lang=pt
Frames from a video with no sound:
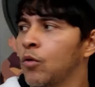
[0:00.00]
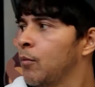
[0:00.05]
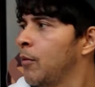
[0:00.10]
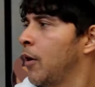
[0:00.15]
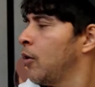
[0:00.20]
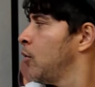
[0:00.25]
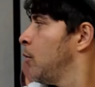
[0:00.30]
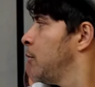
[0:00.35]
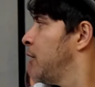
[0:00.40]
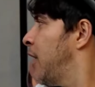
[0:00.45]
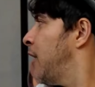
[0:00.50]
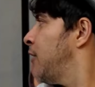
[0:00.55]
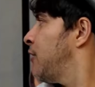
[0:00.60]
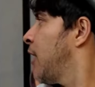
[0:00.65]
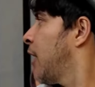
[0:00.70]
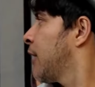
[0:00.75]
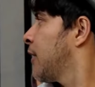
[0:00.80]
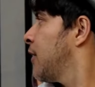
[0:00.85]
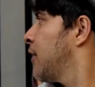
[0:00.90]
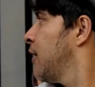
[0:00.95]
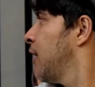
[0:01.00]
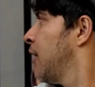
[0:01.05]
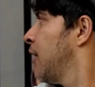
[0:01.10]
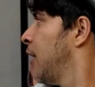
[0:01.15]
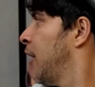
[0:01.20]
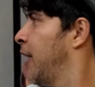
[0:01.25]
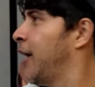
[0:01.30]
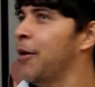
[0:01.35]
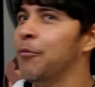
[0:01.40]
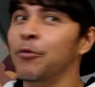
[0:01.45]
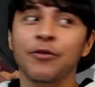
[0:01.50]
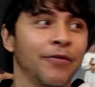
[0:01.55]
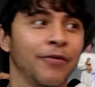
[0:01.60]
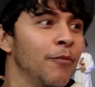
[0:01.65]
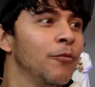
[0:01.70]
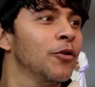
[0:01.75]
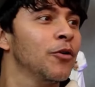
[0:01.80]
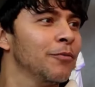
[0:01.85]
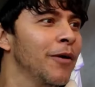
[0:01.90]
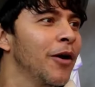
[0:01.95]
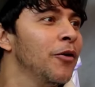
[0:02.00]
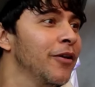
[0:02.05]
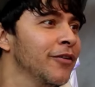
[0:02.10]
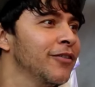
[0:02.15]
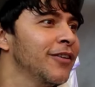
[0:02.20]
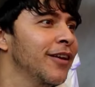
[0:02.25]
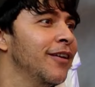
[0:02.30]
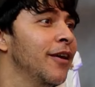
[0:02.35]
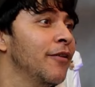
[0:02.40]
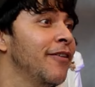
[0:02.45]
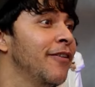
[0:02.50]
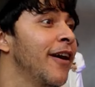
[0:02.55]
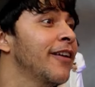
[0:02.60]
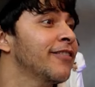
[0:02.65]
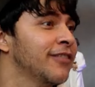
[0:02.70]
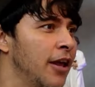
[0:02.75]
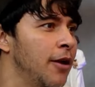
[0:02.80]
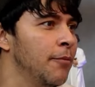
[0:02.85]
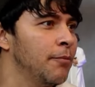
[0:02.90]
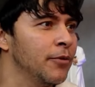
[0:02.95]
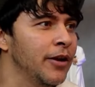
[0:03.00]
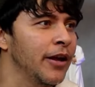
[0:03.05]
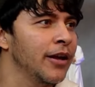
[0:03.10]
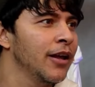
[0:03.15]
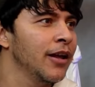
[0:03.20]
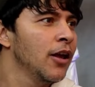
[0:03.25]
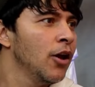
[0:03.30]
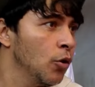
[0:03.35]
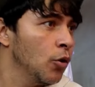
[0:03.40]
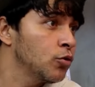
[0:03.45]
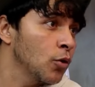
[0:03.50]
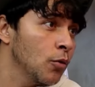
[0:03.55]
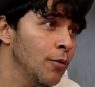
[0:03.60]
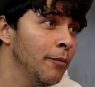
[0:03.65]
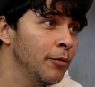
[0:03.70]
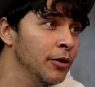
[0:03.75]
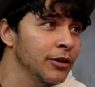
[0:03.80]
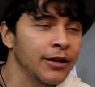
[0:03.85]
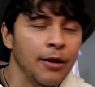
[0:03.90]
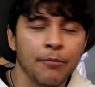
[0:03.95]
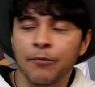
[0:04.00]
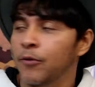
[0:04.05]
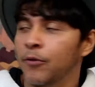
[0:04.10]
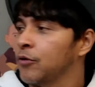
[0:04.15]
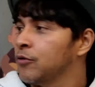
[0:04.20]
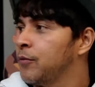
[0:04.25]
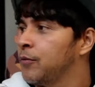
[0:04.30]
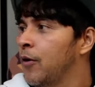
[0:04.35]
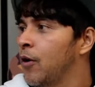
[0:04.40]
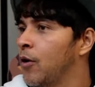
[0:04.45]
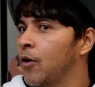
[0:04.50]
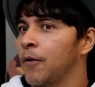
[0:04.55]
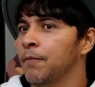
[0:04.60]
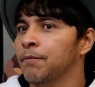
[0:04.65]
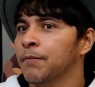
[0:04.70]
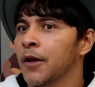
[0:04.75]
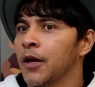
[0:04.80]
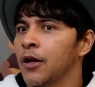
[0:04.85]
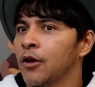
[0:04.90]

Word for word: Como é o nome dele, já Ele é muito famoso, mas eu esqueci, faz sim, tempo, né? Sim, sim. Eu estou há muito tempo longe do forró.